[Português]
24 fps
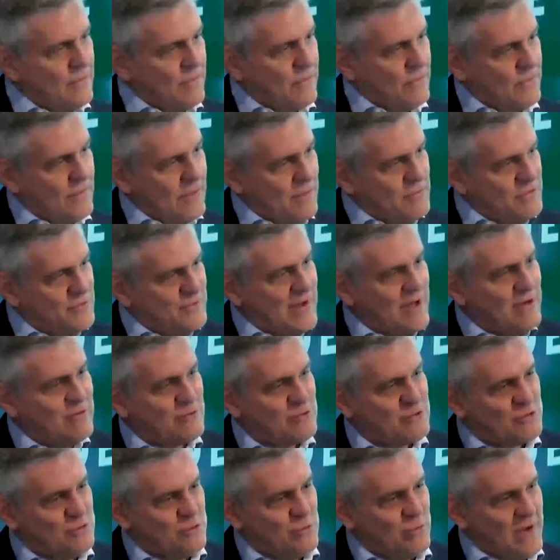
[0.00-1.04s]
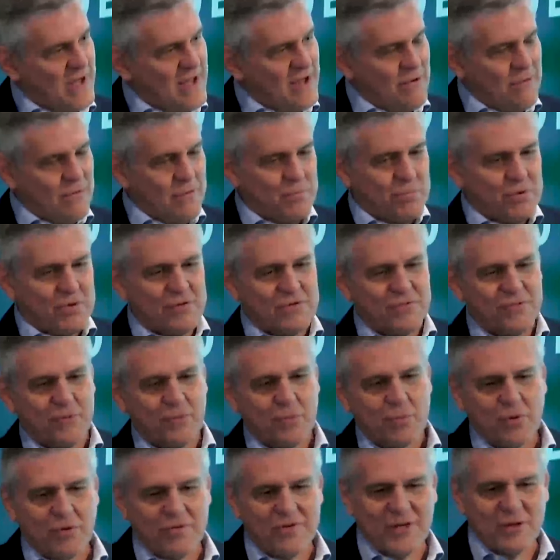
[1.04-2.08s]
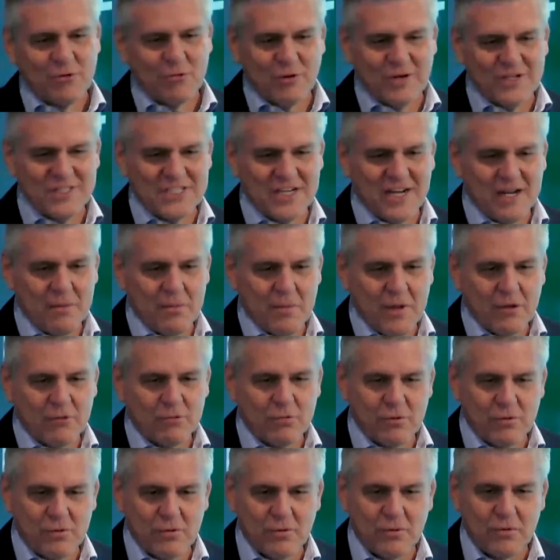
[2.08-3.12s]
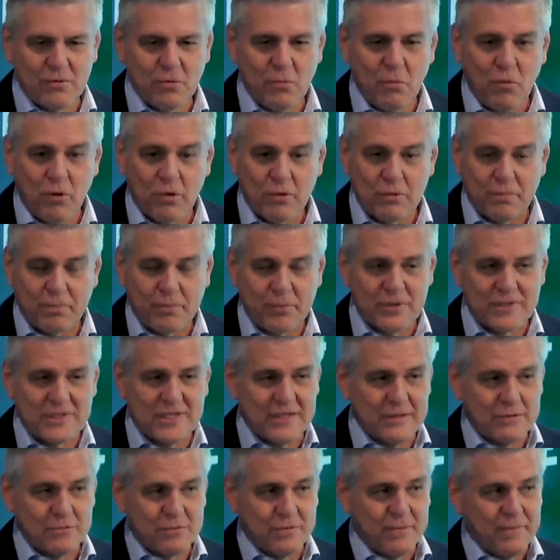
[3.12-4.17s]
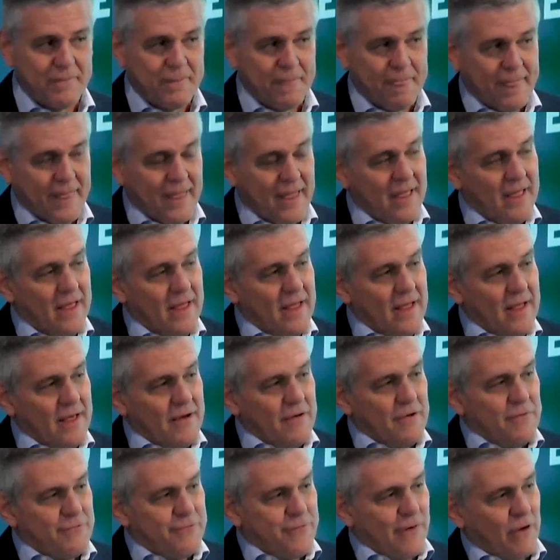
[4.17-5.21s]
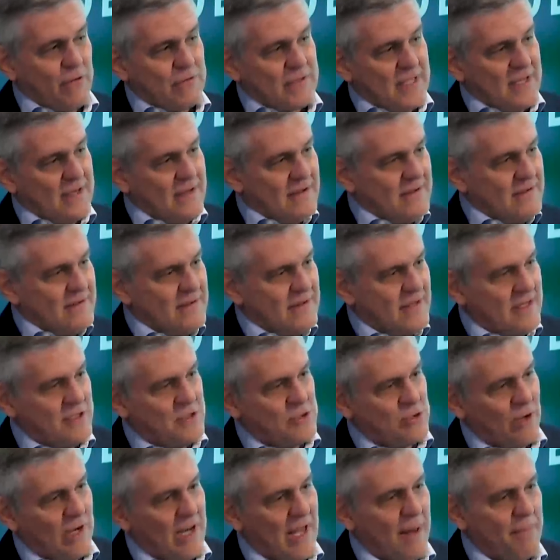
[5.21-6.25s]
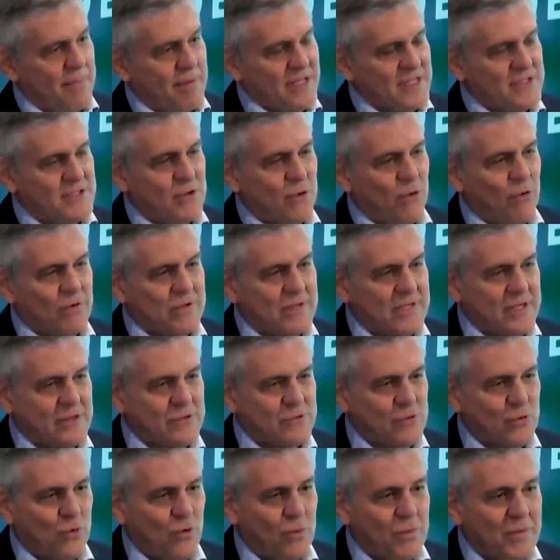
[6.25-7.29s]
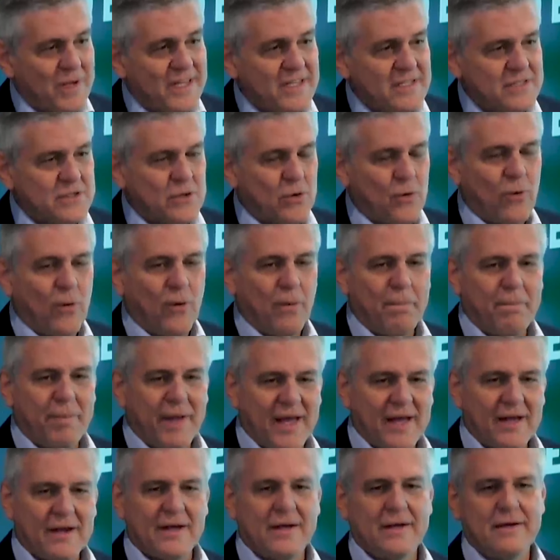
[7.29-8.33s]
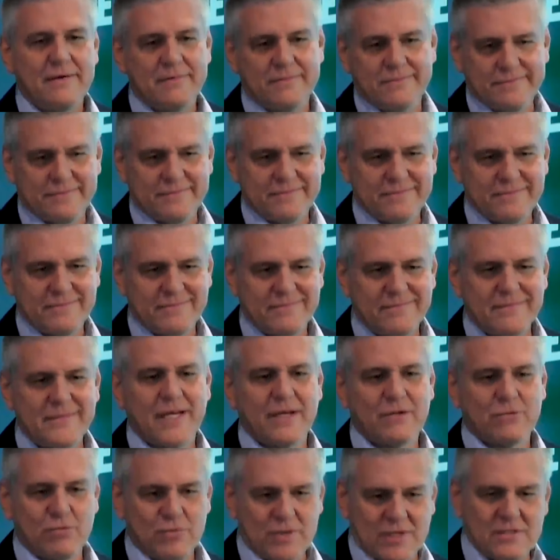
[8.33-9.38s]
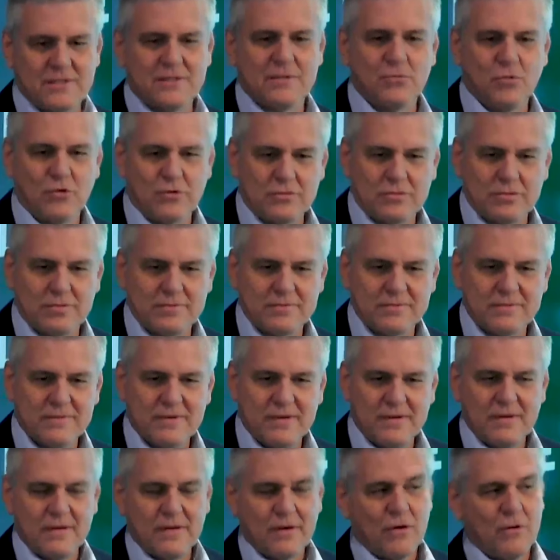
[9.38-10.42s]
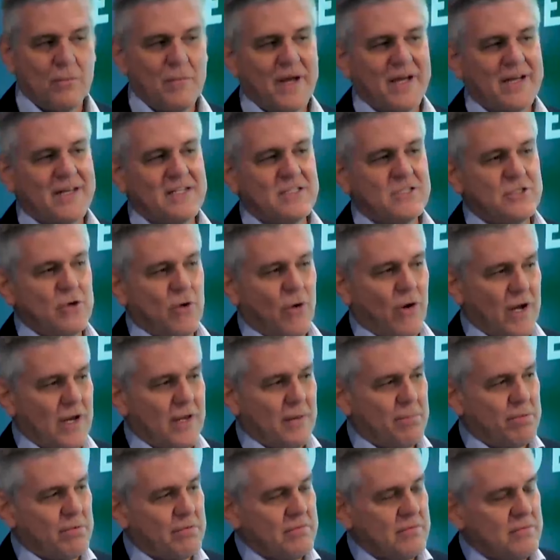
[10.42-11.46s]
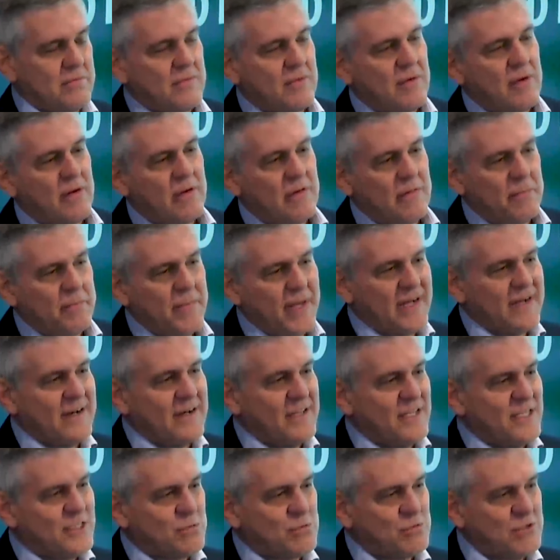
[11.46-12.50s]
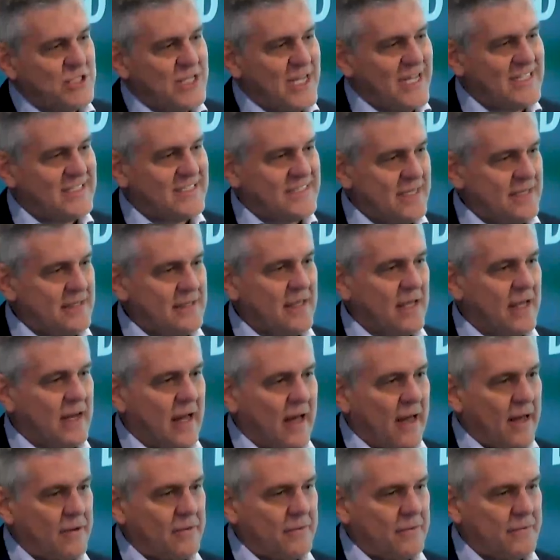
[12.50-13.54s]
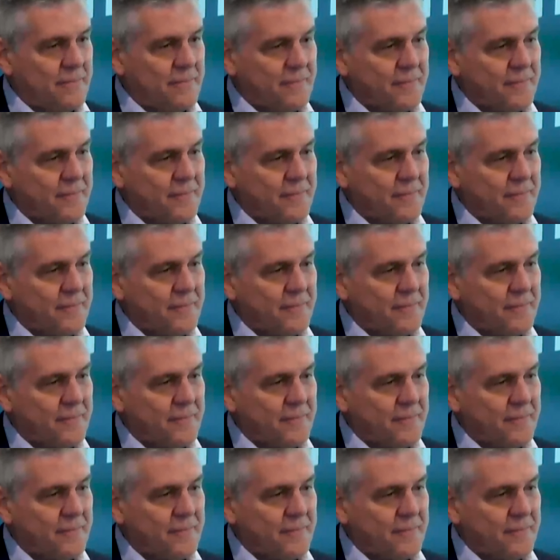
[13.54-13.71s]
o hemisfério sul é o provedor de alimento do, do mundo. Portanto, falta a gente olhar para esse contexto como que a gente coopera dentro desse mundo. Como é que a gente olha para um mecanismo que já é centenário,